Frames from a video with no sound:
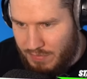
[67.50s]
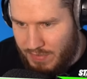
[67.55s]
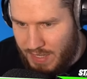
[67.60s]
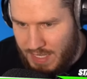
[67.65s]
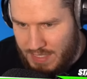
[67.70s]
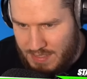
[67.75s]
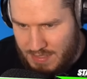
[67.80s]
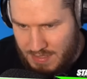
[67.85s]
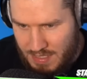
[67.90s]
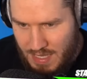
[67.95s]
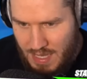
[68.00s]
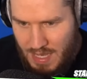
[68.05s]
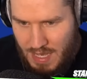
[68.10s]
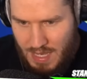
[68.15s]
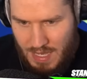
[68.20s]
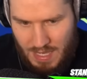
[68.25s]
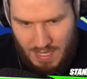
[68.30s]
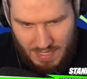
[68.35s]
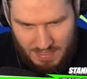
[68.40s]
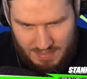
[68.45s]
gewesen.
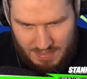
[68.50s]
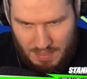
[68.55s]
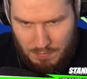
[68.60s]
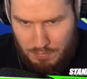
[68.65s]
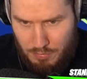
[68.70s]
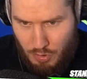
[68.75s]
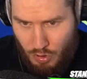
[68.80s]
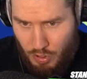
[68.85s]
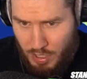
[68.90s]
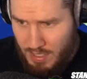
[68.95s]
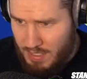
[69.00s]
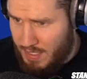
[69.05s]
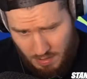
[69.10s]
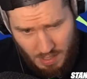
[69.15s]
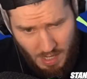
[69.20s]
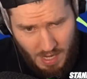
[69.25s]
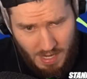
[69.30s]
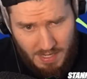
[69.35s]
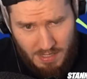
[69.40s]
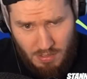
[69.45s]
Es gibt
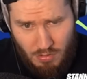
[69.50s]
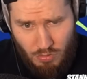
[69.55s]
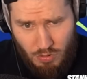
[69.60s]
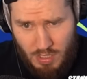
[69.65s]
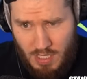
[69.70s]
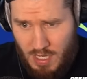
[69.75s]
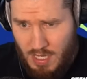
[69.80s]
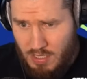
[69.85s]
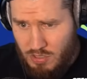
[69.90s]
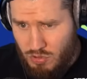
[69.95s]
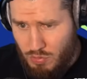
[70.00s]
Neuigkeiten. Okay,